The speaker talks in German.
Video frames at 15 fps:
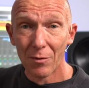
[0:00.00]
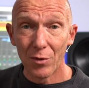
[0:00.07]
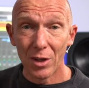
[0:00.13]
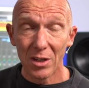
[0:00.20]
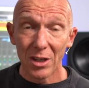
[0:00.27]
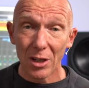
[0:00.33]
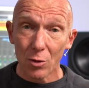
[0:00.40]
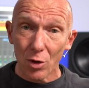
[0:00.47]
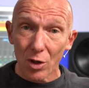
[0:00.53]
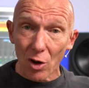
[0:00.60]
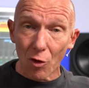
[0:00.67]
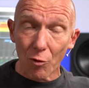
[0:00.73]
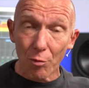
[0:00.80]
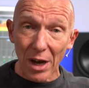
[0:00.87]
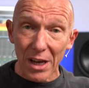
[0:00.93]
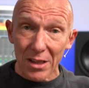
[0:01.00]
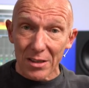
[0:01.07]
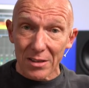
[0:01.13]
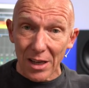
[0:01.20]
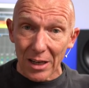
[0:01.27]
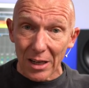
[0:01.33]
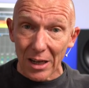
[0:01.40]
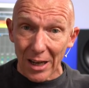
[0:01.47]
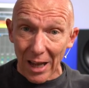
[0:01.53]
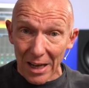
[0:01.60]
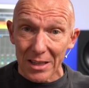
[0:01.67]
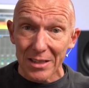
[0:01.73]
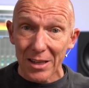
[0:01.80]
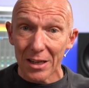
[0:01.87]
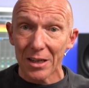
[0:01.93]
Wenn die natürlich natürlich auf beiden Seiten
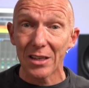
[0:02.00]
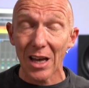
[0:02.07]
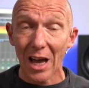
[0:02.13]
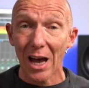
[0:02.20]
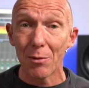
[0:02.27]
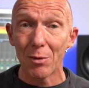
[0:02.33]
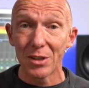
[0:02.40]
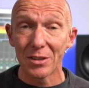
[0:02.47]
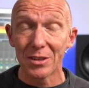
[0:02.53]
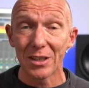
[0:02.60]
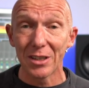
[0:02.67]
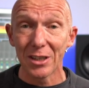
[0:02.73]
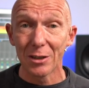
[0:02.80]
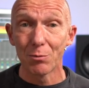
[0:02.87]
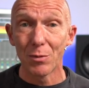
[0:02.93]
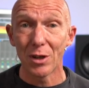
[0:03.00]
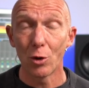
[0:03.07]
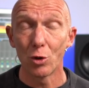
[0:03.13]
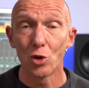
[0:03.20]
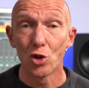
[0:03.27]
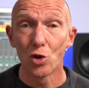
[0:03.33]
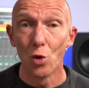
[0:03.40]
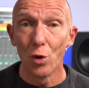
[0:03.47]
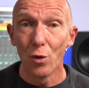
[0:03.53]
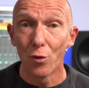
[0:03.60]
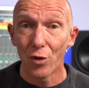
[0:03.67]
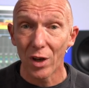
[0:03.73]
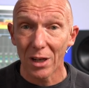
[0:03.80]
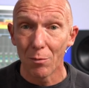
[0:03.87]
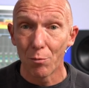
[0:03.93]
gleichzeitig arbeitet, dann kriegt man auch einen schönen
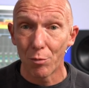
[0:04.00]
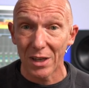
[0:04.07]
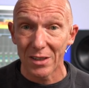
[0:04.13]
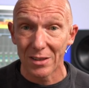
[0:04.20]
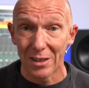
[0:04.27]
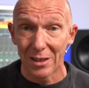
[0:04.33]
fetten Bass